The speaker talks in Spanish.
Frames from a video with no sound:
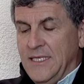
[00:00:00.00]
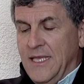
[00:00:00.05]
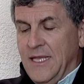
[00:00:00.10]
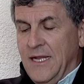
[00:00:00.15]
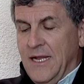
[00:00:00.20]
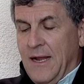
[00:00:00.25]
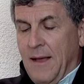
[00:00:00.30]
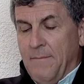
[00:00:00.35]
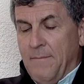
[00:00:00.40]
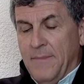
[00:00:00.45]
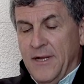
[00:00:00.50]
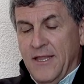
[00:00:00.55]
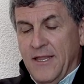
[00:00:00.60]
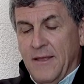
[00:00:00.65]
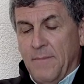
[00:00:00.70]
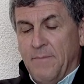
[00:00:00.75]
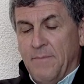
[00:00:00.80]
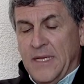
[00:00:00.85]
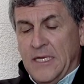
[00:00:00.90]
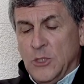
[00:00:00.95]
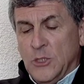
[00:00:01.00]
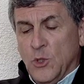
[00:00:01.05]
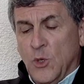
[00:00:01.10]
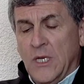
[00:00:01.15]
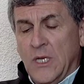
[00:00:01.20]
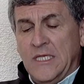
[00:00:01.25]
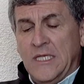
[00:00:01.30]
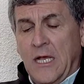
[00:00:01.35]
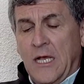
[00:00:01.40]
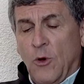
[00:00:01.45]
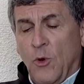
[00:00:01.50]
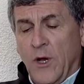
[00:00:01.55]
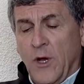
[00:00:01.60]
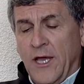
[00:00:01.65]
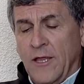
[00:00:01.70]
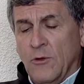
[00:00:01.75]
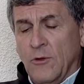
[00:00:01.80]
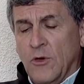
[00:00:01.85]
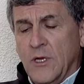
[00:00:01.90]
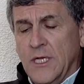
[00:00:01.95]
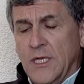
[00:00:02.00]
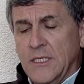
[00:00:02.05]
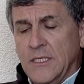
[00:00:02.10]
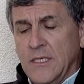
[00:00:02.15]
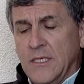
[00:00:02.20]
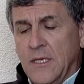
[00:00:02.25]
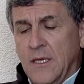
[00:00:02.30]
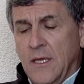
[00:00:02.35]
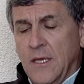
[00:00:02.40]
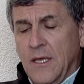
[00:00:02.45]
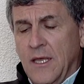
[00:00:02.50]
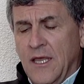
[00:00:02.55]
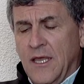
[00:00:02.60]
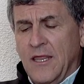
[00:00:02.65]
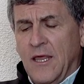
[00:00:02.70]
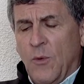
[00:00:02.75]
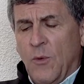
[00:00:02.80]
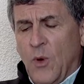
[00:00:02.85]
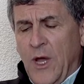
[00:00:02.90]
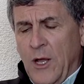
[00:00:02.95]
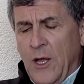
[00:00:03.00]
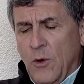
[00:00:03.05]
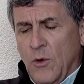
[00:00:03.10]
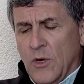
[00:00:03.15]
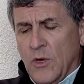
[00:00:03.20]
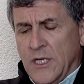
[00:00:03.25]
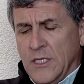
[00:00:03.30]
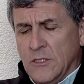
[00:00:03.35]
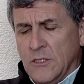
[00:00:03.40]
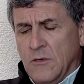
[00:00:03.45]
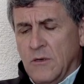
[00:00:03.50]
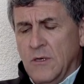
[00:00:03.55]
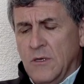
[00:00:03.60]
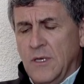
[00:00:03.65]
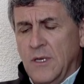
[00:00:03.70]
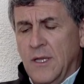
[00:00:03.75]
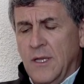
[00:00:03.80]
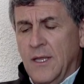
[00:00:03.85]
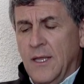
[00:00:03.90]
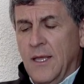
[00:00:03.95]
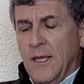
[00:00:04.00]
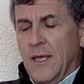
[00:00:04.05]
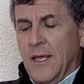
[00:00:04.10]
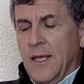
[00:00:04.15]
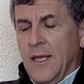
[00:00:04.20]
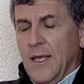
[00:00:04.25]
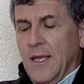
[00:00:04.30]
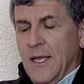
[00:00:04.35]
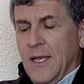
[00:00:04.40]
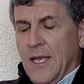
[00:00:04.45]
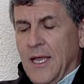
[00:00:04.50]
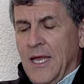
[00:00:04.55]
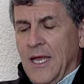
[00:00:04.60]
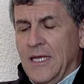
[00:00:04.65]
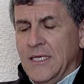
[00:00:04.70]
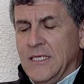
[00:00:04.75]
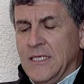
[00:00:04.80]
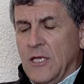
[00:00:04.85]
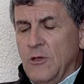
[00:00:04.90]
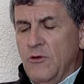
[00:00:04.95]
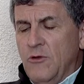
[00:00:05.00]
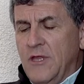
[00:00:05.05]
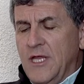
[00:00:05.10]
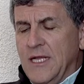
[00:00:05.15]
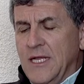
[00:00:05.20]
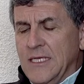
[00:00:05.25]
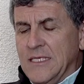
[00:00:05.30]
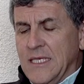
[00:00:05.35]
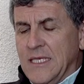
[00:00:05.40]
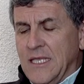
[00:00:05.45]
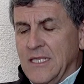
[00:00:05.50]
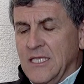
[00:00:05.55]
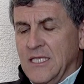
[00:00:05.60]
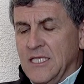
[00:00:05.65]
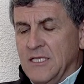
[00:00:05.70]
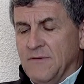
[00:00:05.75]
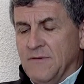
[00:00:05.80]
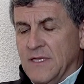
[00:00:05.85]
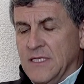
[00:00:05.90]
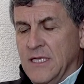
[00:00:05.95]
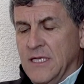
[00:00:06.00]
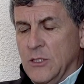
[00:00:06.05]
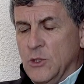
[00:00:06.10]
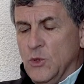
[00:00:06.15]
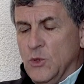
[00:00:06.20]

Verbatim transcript: tienen hambre de personas acogedoras y de buen corazón que les ayuden a satisfacer